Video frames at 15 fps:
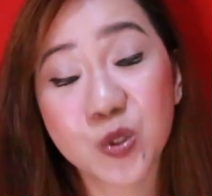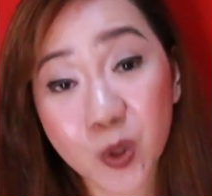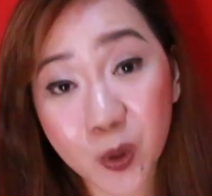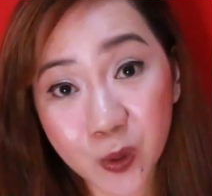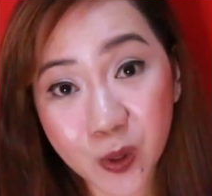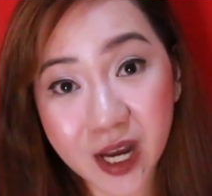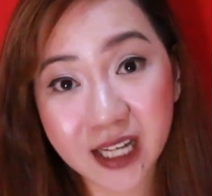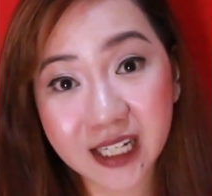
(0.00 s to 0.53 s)

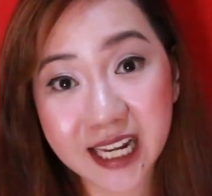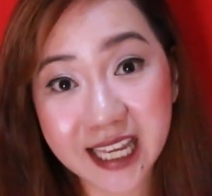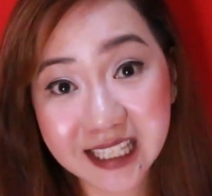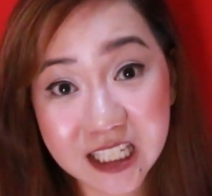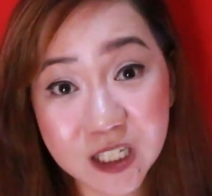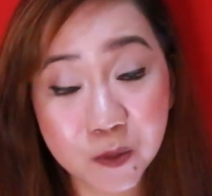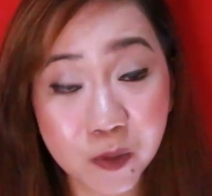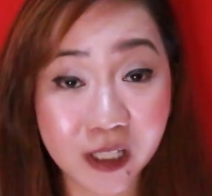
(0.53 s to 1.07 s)
so, ang
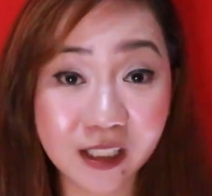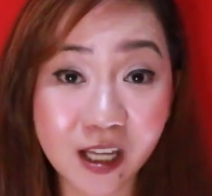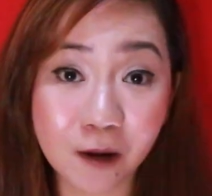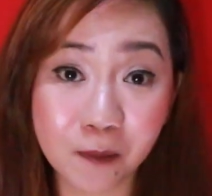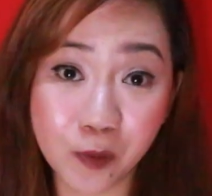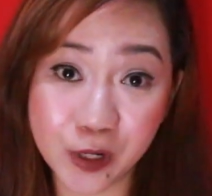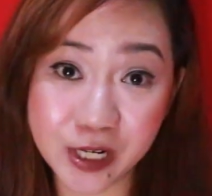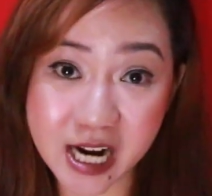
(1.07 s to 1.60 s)
latest product
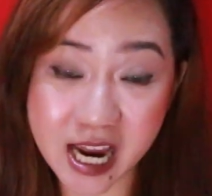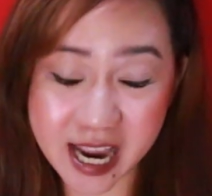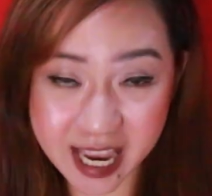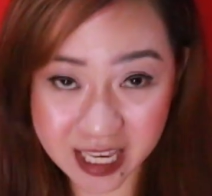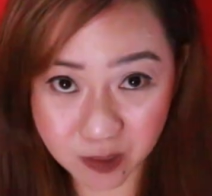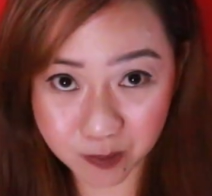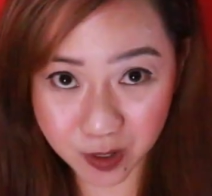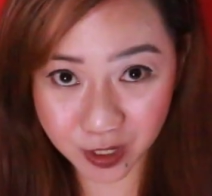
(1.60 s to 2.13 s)
po ng
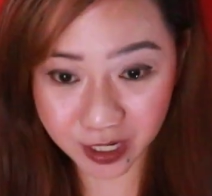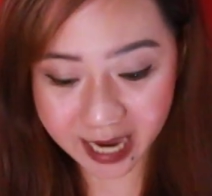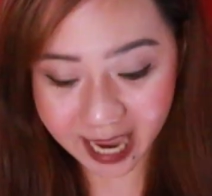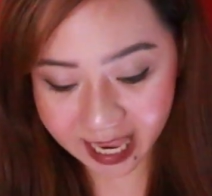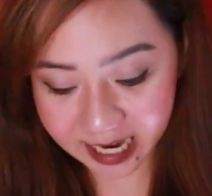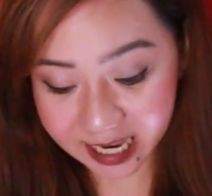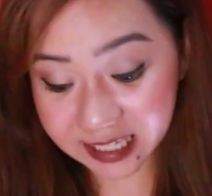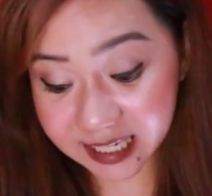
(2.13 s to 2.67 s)
Esme
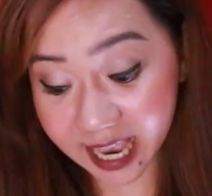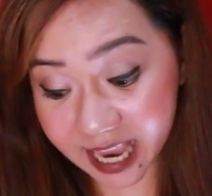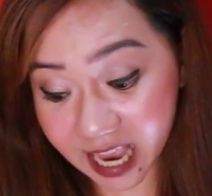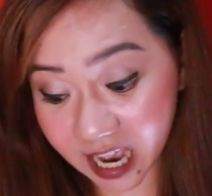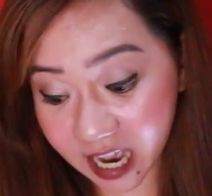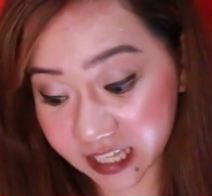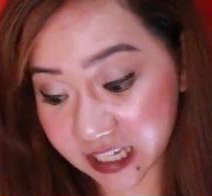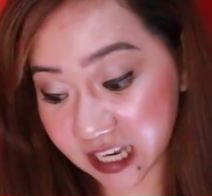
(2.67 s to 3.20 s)
Organics ay
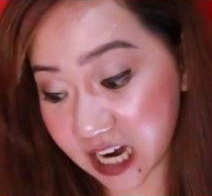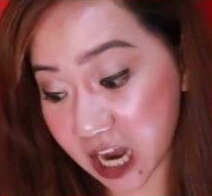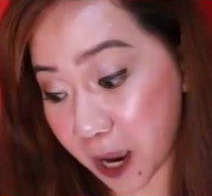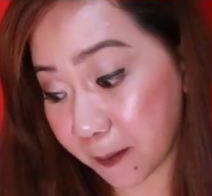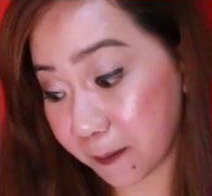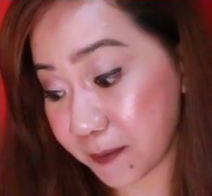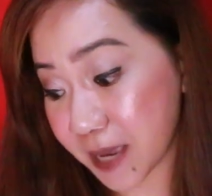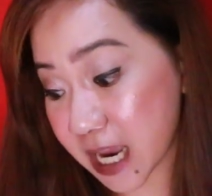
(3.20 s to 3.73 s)
ang kanilang
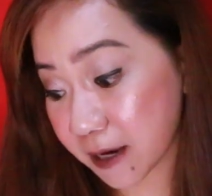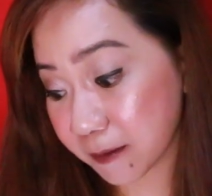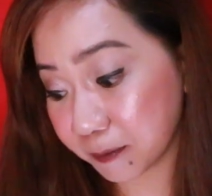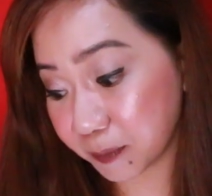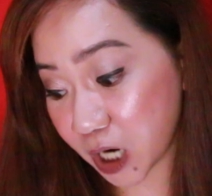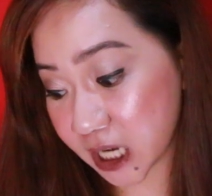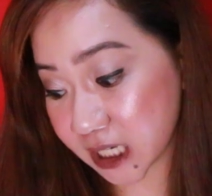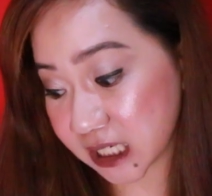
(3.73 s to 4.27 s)
Pink
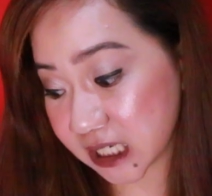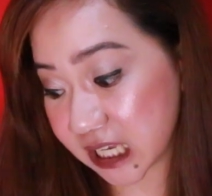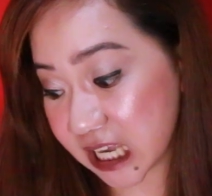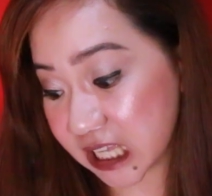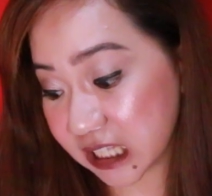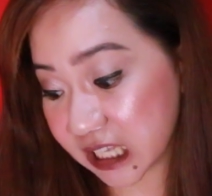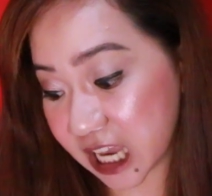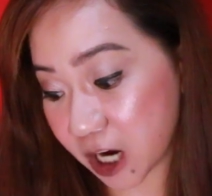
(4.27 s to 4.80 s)
Plus
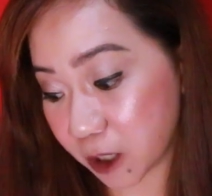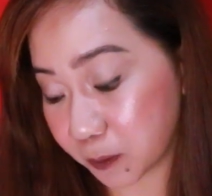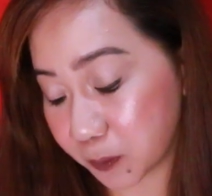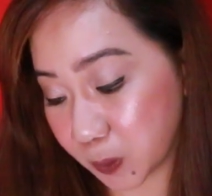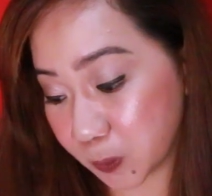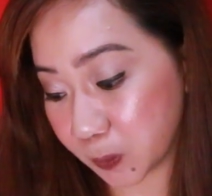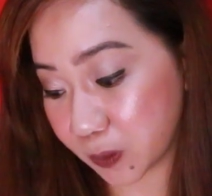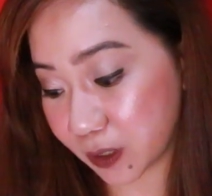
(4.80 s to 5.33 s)
Skincare
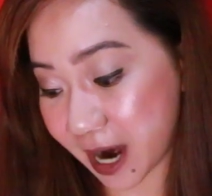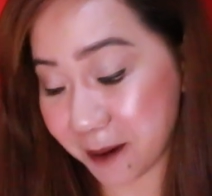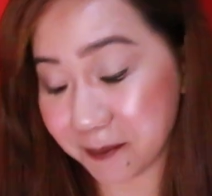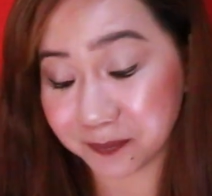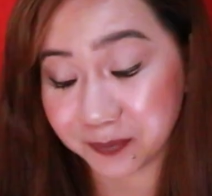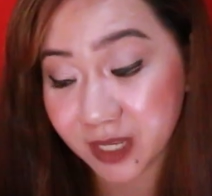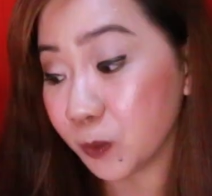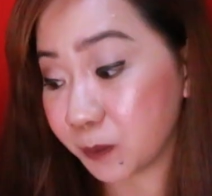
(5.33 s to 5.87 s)
Program.
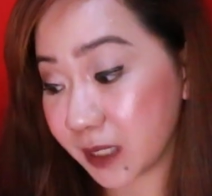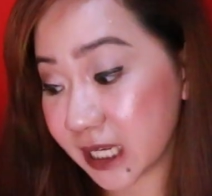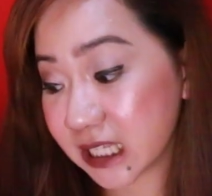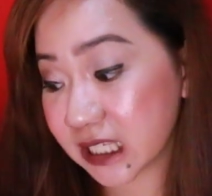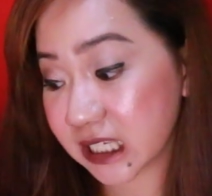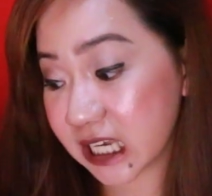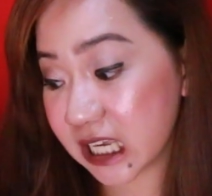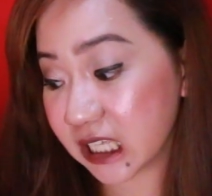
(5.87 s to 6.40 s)

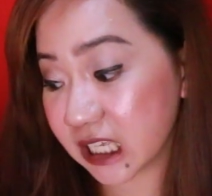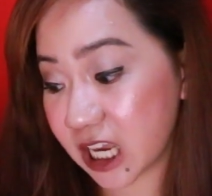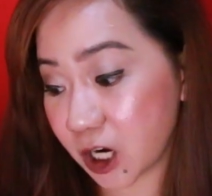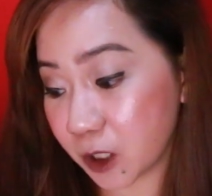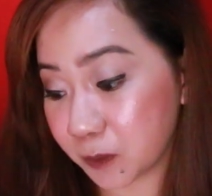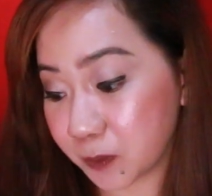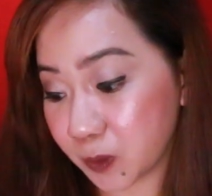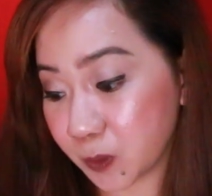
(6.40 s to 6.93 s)
Complete
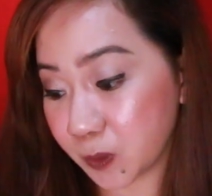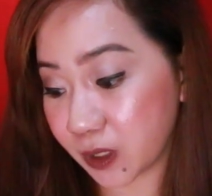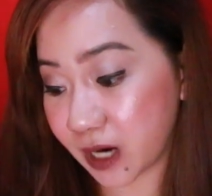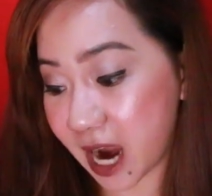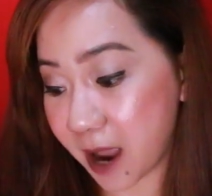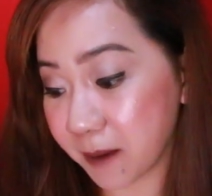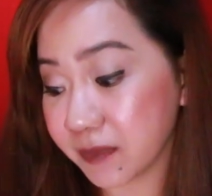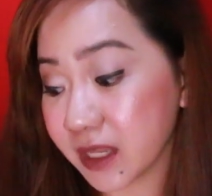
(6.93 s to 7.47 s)
skincare
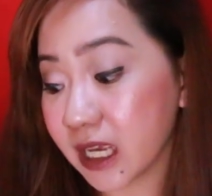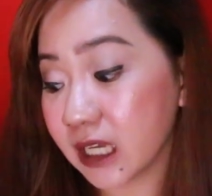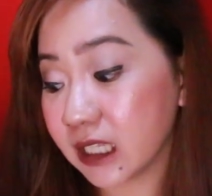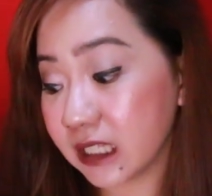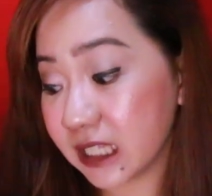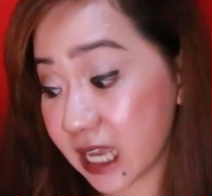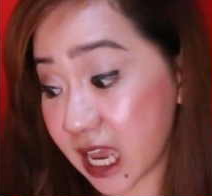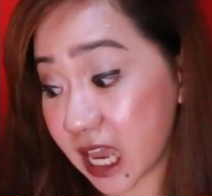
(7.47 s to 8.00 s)
program
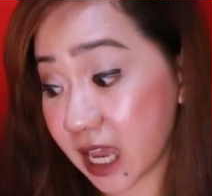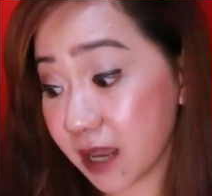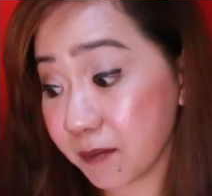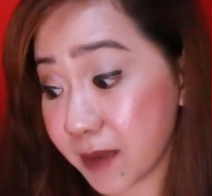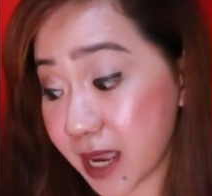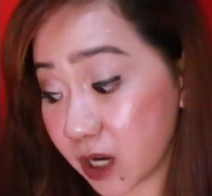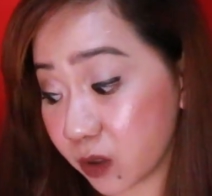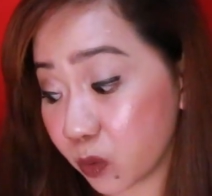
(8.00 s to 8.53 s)
na
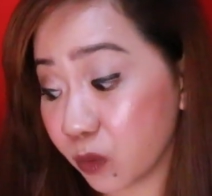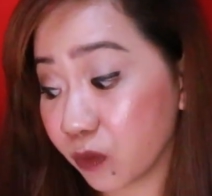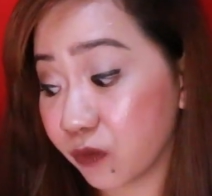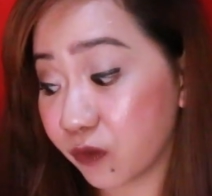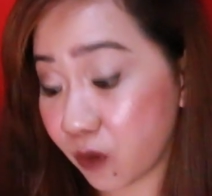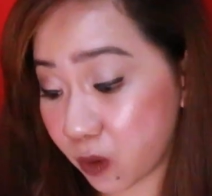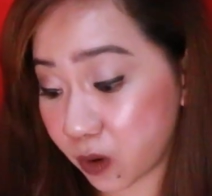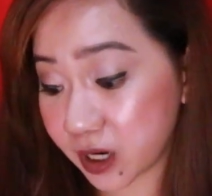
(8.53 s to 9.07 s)
merong
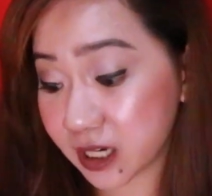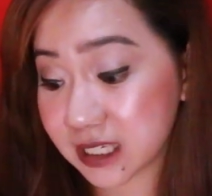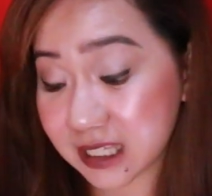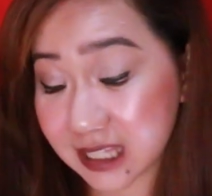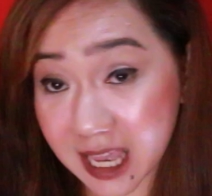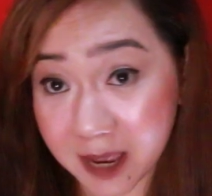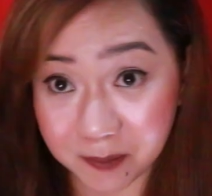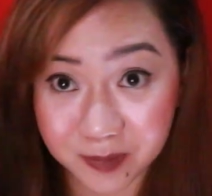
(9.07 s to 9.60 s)
4
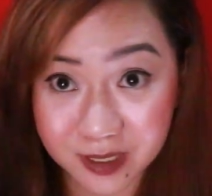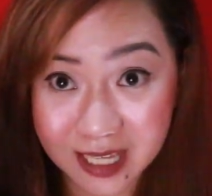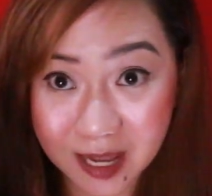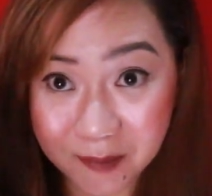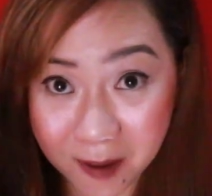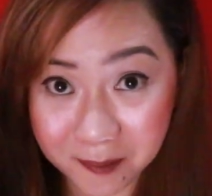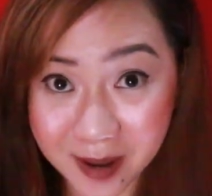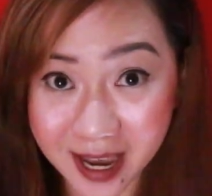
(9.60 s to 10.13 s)
steps na
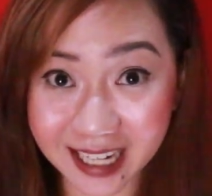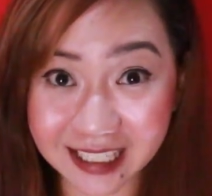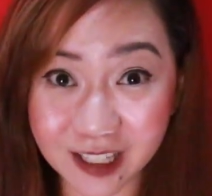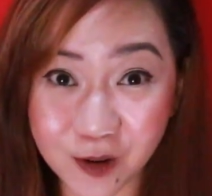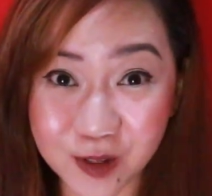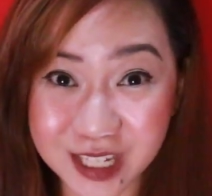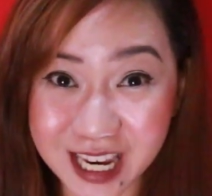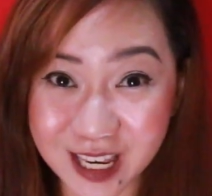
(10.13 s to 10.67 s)

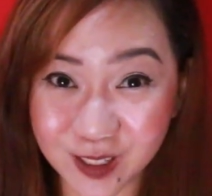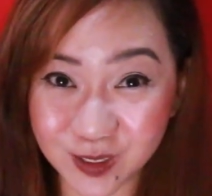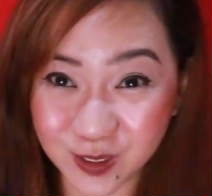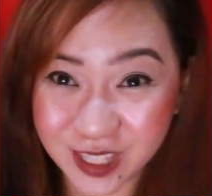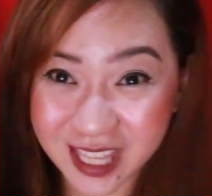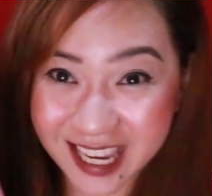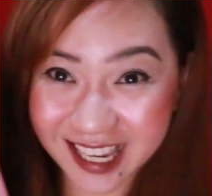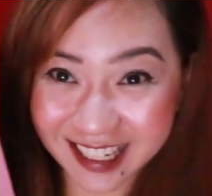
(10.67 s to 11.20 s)
papakita ko sa inyo
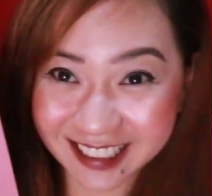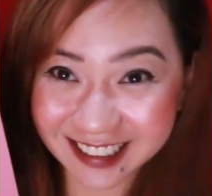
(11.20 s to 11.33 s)
today.